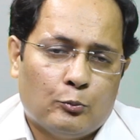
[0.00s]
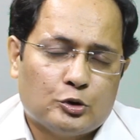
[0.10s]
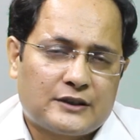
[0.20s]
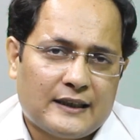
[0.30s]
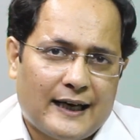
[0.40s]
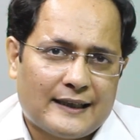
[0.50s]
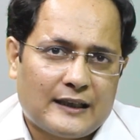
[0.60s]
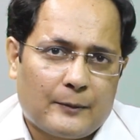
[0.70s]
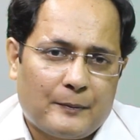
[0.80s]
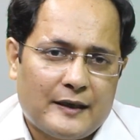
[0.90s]
मुश्किल
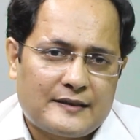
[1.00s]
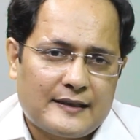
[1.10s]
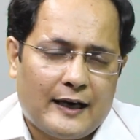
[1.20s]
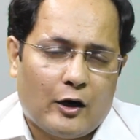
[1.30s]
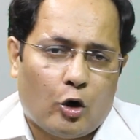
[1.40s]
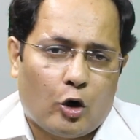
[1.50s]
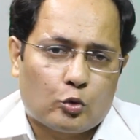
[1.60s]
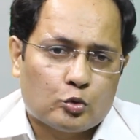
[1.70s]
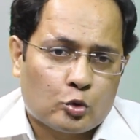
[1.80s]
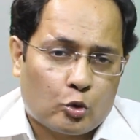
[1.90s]
दरपेश हैं और
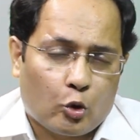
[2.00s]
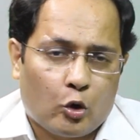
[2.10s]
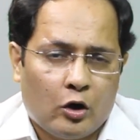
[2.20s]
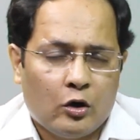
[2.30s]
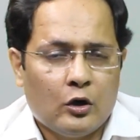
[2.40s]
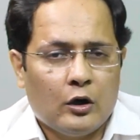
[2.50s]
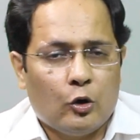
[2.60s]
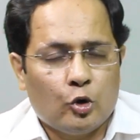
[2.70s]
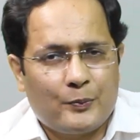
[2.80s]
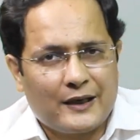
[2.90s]
उनको
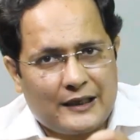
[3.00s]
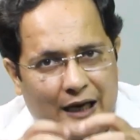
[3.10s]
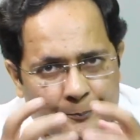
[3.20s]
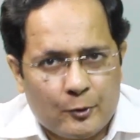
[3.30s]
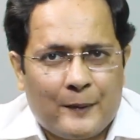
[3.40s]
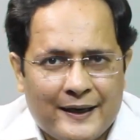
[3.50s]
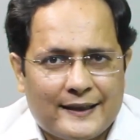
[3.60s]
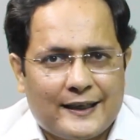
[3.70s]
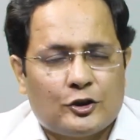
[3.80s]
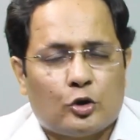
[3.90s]
उन पर काबू
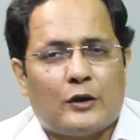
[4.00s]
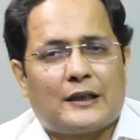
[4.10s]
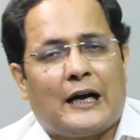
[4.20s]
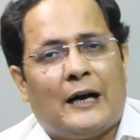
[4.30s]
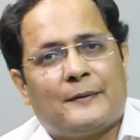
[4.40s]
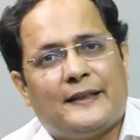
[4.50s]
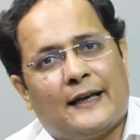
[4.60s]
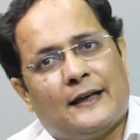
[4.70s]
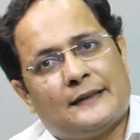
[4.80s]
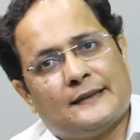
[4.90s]
पाने के लिए जो उन्होंने काम किया
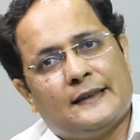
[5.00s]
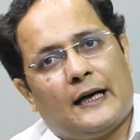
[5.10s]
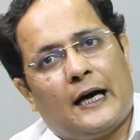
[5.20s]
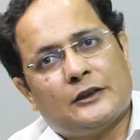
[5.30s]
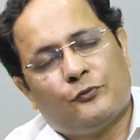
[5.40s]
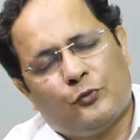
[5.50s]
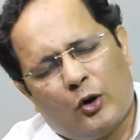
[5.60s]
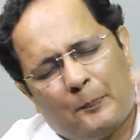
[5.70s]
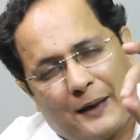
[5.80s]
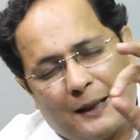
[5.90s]
है नाजरीन आज
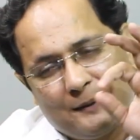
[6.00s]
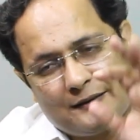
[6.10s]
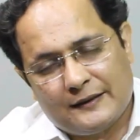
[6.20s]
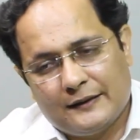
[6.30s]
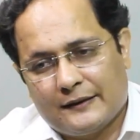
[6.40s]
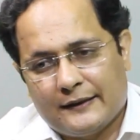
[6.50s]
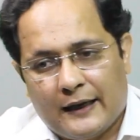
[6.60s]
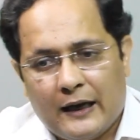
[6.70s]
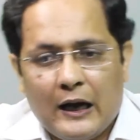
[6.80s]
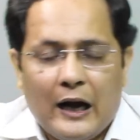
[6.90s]
वो बड़ा बेहतरीन
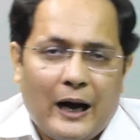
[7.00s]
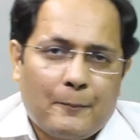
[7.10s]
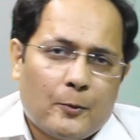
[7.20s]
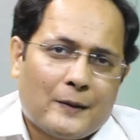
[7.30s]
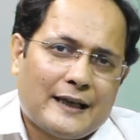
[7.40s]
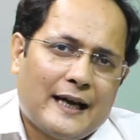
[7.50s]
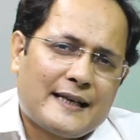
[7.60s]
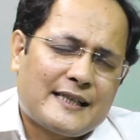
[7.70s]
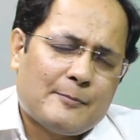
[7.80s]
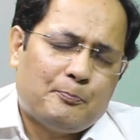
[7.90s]
किया है आपको पता
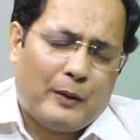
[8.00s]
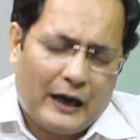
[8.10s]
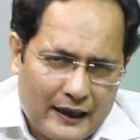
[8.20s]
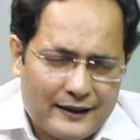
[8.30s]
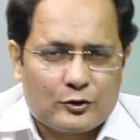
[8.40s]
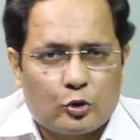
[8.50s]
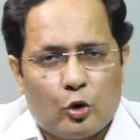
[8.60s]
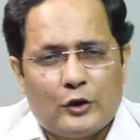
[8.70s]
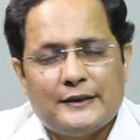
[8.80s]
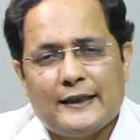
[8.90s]
है कि भारत
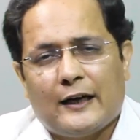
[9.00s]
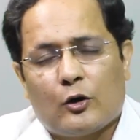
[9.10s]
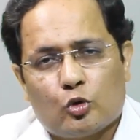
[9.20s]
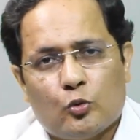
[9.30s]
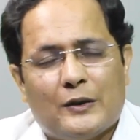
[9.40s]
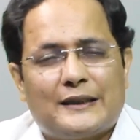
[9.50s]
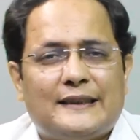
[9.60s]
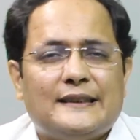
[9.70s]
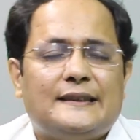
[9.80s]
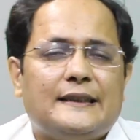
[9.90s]
को ये हुकूमत
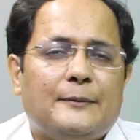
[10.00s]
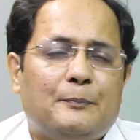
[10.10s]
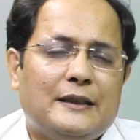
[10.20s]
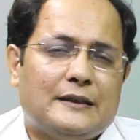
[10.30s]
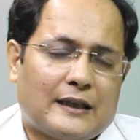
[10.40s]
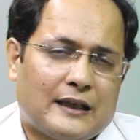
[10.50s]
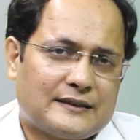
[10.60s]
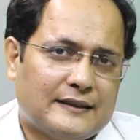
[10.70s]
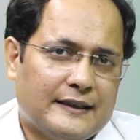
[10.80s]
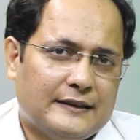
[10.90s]
किसी भी तरह
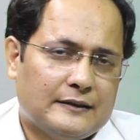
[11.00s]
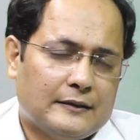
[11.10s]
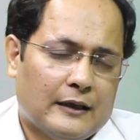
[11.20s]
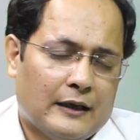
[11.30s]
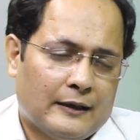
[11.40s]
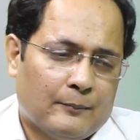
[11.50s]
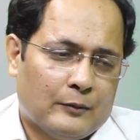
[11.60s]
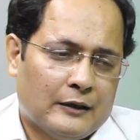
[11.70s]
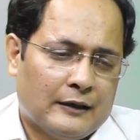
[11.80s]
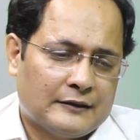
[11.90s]
से नहीं
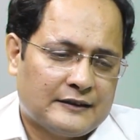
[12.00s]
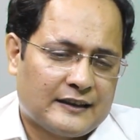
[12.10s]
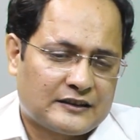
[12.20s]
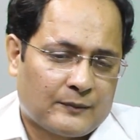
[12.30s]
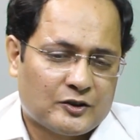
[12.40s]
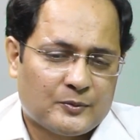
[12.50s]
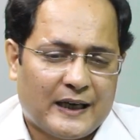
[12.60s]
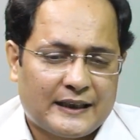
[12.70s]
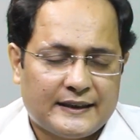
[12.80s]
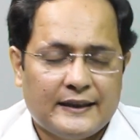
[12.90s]
यानी कि समझ में
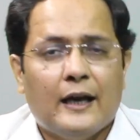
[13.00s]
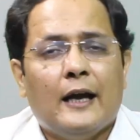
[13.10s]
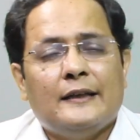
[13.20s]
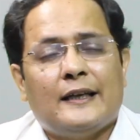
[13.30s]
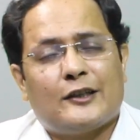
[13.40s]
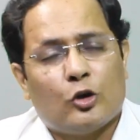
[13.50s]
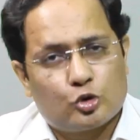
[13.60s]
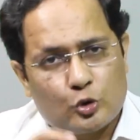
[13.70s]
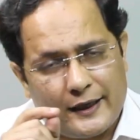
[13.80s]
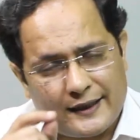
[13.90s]
आती यानी कि
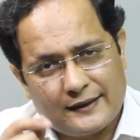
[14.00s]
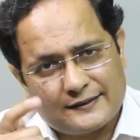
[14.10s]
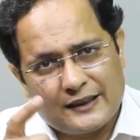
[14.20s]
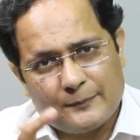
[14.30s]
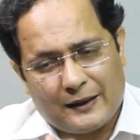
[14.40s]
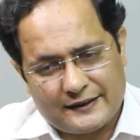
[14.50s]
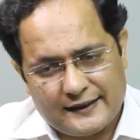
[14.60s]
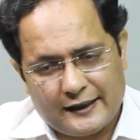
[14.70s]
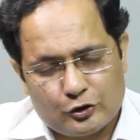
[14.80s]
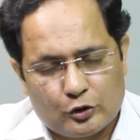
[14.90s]
उसको एक नज़र नहीं
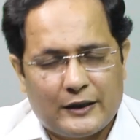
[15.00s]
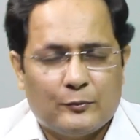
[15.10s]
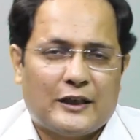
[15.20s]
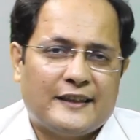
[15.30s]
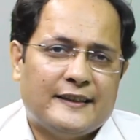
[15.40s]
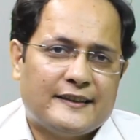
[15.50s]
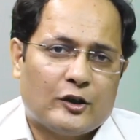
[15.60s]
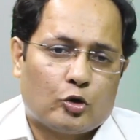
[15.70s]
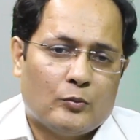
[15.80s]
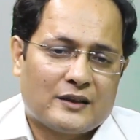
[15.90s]
भाती है ये जो नई मुजाहिदीन की
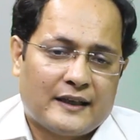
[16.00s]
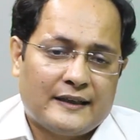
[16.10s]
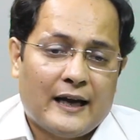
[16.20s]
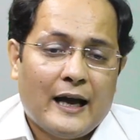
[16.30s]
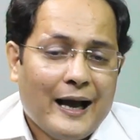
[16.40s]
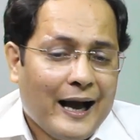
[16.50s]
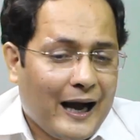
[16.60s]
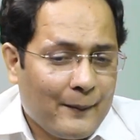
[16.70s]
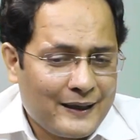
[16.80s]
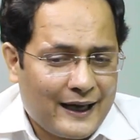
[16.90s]
हुकूमत आई है
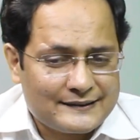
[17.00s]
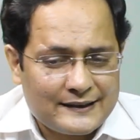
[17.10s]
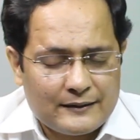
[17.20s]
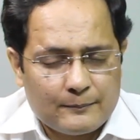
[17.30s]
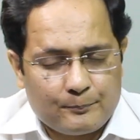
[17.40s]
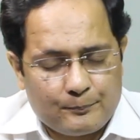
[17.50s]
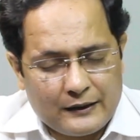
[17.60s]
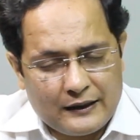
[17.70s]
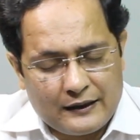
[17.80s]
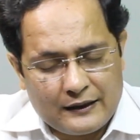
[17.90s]
अब नाजरीन
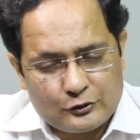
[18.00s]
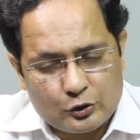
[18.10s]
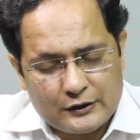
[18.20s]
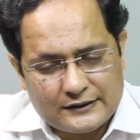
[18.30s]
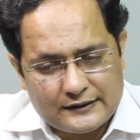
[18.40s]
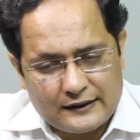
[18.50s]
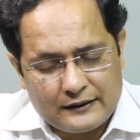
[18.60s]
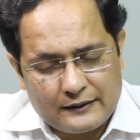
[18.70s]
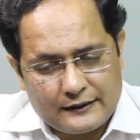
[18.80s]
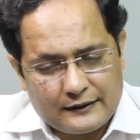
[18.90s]
जो इस
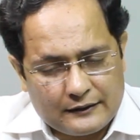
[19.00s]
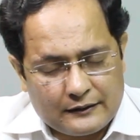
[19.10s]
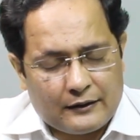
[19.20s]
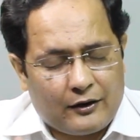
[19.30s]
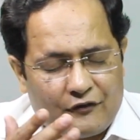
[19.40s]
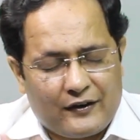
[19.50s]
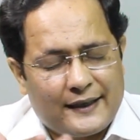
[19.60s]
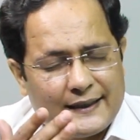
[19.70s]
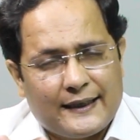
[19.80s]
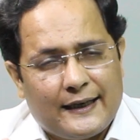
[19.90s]

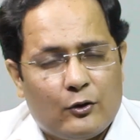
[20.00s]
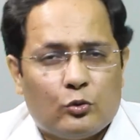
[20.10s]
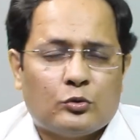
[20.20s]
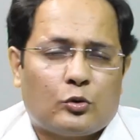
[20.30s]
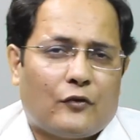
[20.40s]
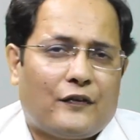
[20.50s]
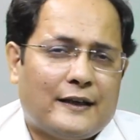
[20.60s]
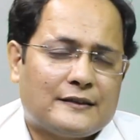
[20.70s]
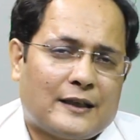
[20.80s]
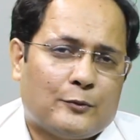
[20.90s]
अफ़गानी हैं उनको
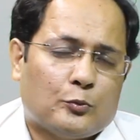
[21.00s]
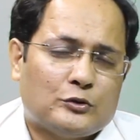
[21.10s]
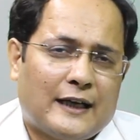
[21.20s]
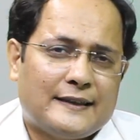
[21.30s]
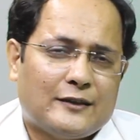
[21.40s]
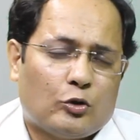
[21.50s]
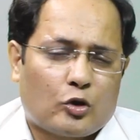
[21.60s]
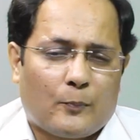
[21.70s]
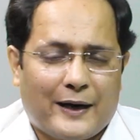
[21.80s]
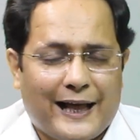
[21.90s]
अफ़गानिस्तान में मुजाहिदीन
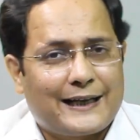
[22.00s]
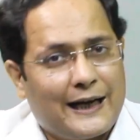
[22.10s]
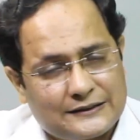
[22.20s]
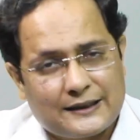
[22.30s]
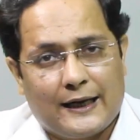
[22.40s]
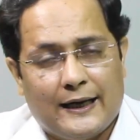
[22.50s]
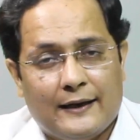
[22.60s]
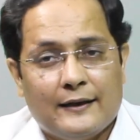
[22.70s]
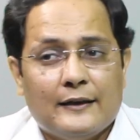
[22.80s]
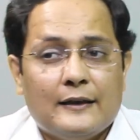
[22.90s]
उनको बड़ा एक आसरा है